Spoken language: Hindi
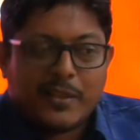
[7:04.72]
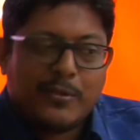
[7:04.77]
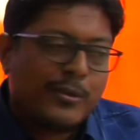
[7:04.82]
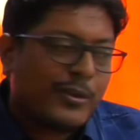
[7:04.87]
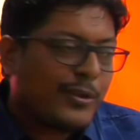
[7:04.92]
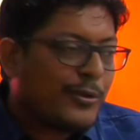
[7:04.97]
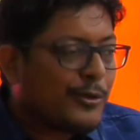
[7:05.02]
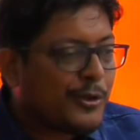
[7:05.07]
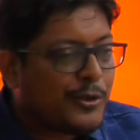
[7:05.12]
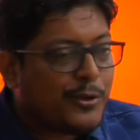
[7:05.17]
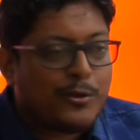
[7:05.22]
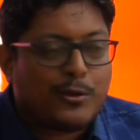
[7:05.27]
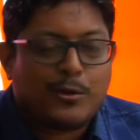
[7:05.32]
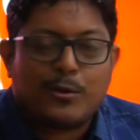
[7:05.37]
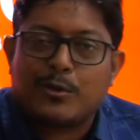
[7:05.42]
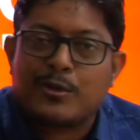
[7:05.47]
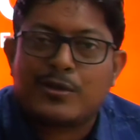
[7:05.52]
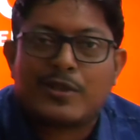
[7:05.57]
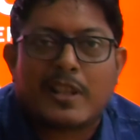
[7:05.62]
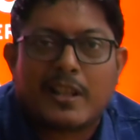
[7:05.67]
है ओके ओके ओके
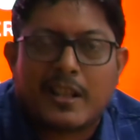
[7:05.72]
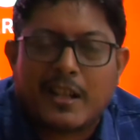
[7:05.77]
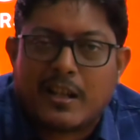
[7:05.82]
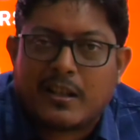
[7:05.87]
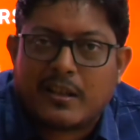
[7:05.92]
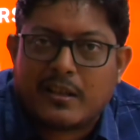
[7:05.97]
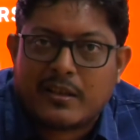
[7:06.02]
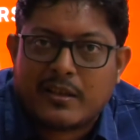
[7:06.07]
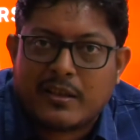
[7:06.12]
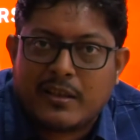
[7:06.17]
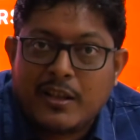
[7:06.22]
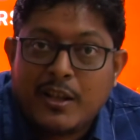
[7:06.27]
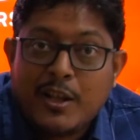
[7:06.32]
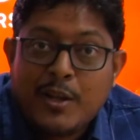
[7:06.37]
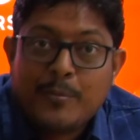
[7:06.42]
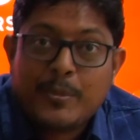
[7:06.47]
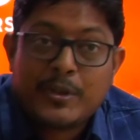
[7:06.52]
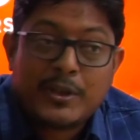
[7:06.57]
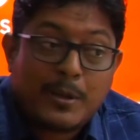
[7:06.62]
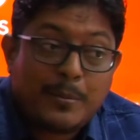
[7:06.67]
ओके चलेगा करके
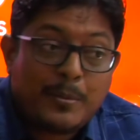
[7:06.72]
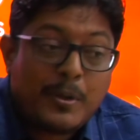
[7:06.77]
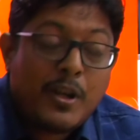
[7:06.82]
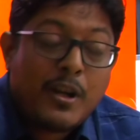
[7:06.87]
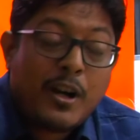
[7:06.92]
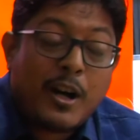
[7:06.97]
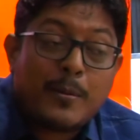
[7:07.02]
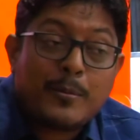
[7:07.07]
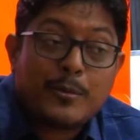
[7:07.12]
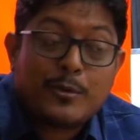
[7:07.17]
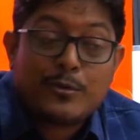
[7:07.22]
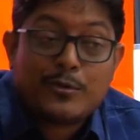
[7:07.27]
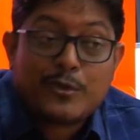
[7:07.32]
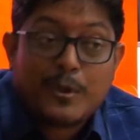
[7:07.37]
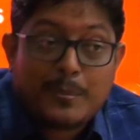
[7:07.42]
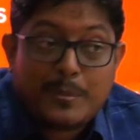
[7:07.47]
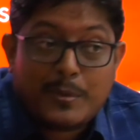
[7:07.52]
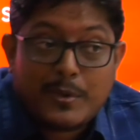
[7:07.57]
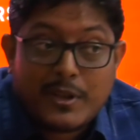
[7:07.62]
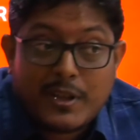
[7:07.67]
मतलब हम लोग
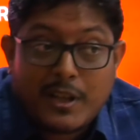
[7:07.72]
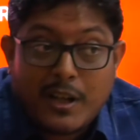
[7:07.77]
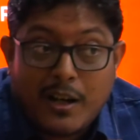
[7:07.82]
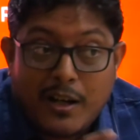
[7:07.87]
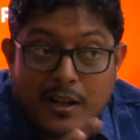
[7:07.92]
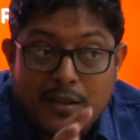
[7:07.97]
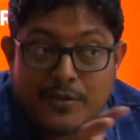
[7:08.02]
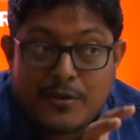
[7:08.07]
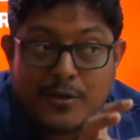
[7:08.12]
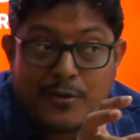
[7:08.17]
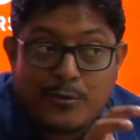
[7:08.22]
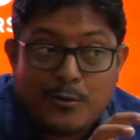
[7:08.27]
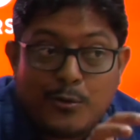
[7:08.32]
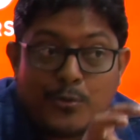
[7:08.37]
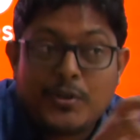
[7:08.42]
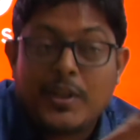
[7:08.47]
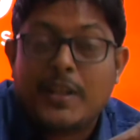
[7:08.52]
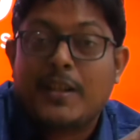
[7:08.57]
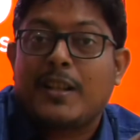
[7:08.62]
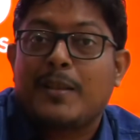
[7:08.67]
जब हर चीज़ को
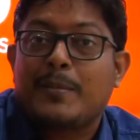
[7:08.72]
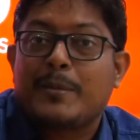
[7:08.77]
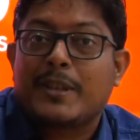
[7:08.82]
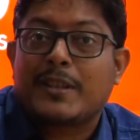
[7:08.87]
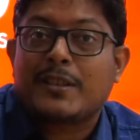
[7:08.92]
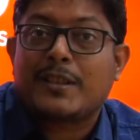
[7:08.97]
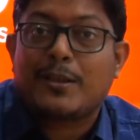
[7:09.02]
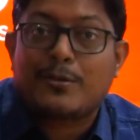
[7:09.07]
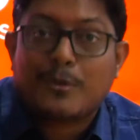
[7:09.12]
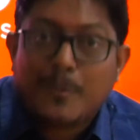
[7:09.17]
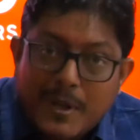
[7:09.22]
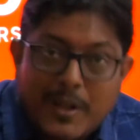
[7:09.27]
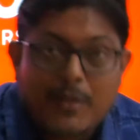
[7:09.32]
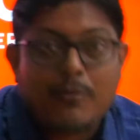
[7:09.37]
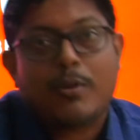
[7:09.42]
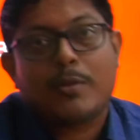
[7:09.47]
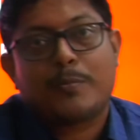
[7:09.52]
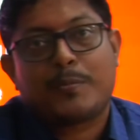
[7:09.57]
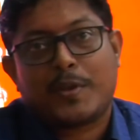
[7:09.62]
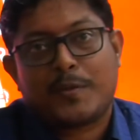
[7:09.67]
उस एंगल में देखते हैं तो हमारा
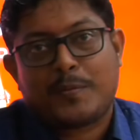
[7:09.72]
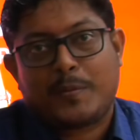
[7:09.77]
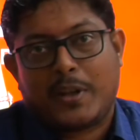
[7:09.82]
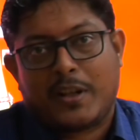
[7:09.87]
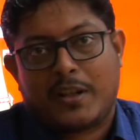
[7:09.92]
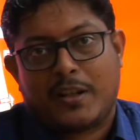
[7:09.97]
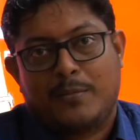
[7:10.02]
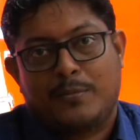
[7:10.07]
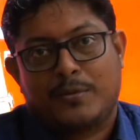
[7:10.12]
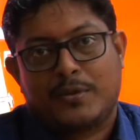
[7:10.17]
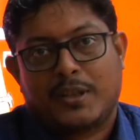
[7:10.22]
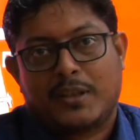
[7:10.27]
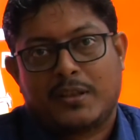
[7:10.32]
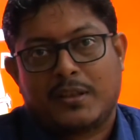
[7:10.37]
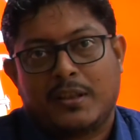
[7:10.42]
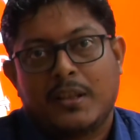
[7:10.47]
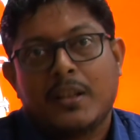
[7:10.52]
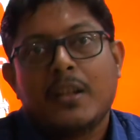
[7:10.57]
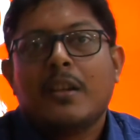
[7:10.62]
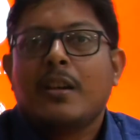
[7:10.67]
कॉन्फिडेंस बड़ा कम हो जाता
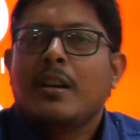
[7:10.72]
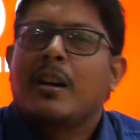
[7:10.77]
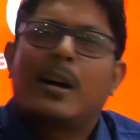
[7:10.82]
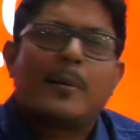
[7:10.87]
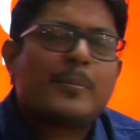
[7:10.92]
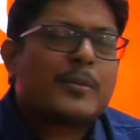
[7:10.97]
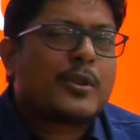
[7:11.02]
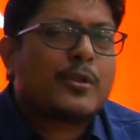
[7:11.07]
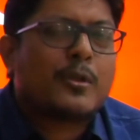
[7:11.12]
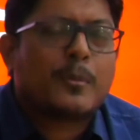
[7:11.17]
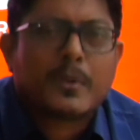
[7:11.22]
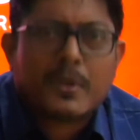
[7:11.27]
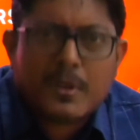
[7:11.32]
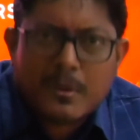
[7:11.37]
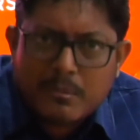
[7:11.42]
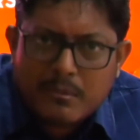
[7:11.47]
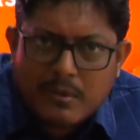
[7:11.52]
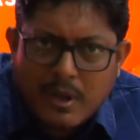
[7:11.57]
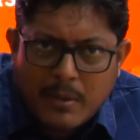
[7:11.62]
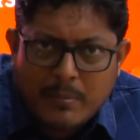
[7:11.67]
है अब देखो
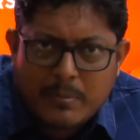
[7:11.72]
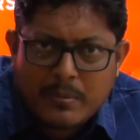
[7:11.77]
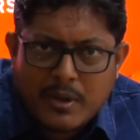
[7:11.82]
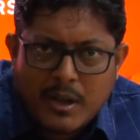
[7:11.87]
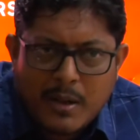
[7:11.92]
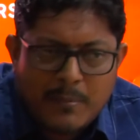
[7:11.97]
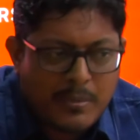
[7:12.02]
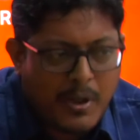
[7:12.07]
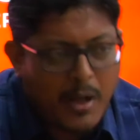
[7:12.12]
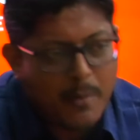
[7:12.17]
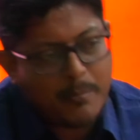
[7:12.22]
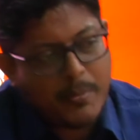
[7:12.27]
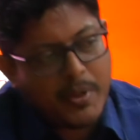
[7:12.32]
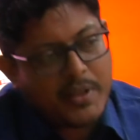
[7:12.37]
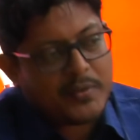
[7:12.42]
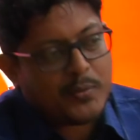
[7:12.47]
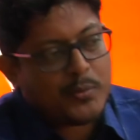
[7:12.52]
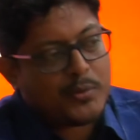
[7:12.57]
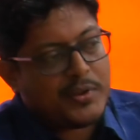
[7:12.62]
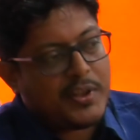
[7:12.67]
मतलब अब अब अब मैं
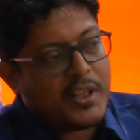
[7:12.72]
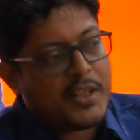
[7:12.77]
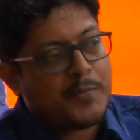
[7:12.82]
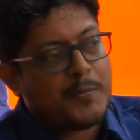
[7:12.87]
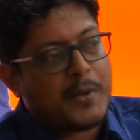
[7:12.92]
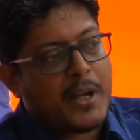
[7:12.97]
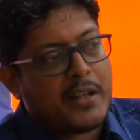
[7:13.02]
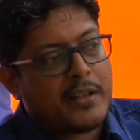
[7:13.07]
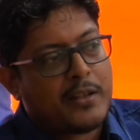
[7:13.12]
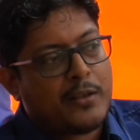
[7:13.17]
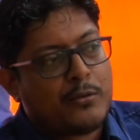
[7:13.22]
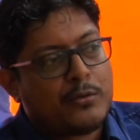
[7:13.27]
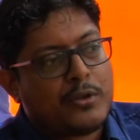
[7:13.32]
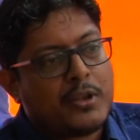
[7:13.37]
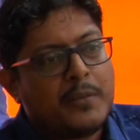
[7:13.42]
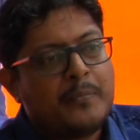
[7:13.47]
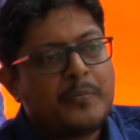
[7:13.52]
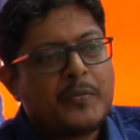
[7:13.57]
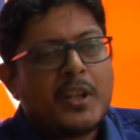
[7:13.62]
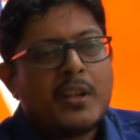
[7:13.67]
इस स्टेज में आ गया हूँ कि